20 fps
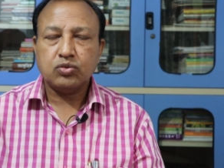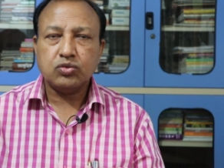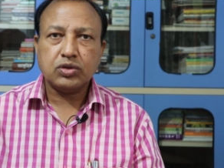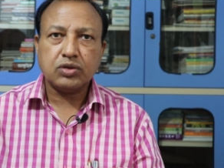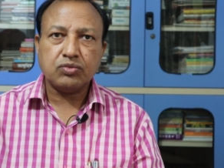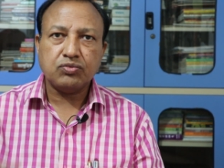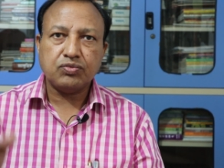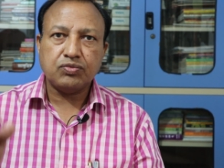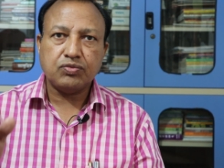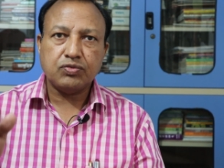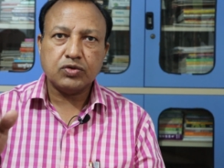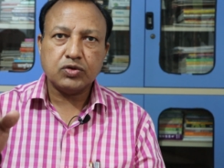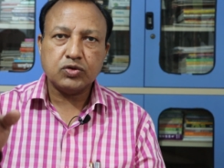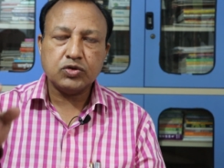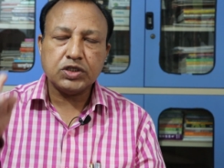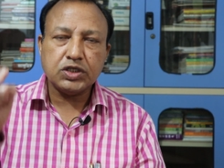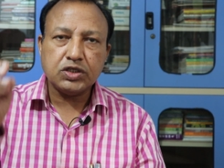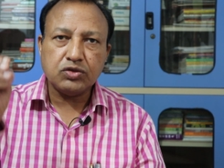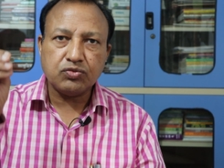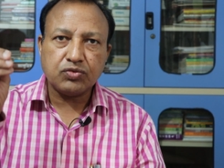
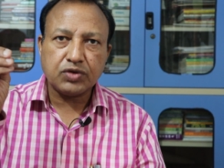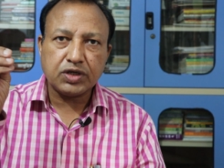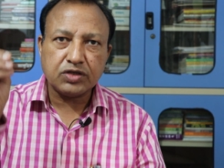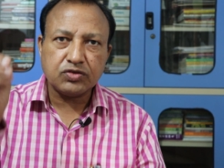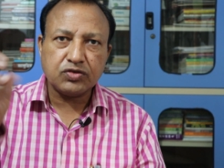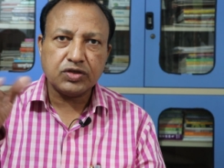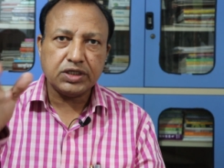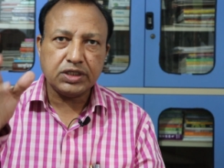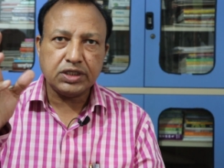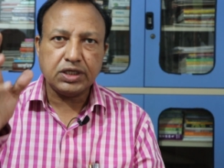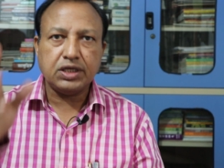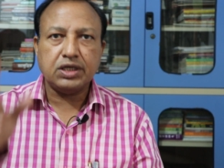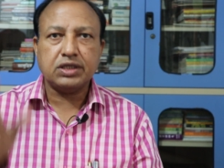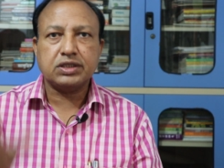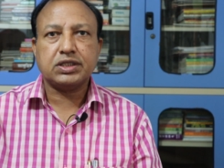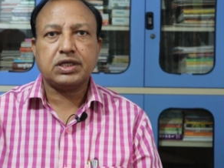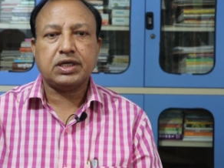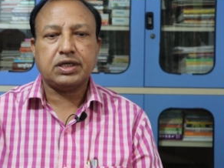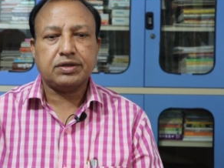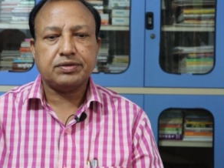उनके इन वर्ड से ये
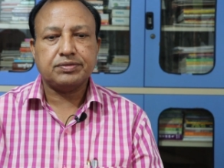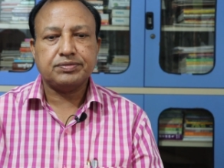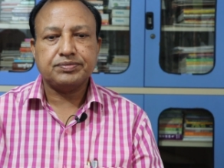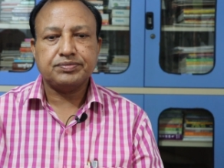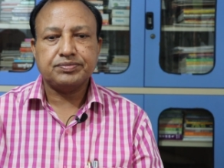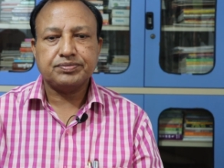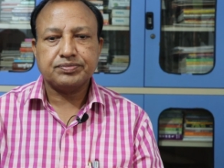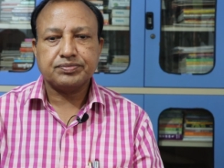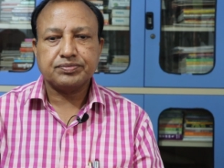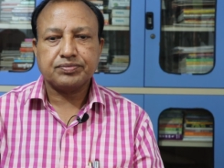लगता है